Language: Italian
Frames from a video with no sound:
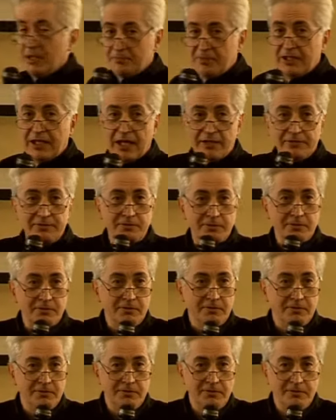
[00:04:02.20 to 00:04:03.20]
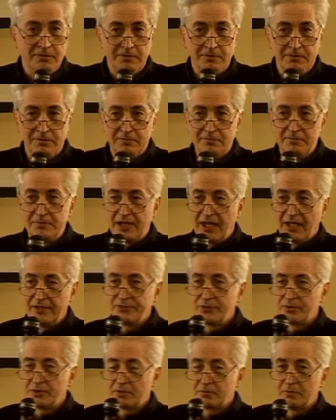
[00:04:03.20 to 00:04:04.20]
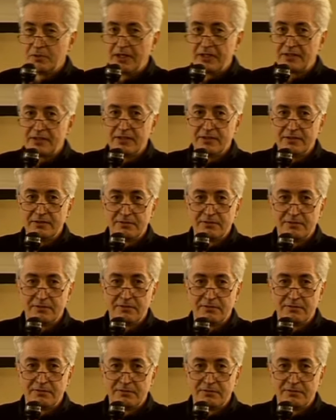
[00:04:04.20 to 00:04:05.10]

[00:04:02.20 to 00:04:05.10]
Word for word: bel bilancio, bilancio da guerra.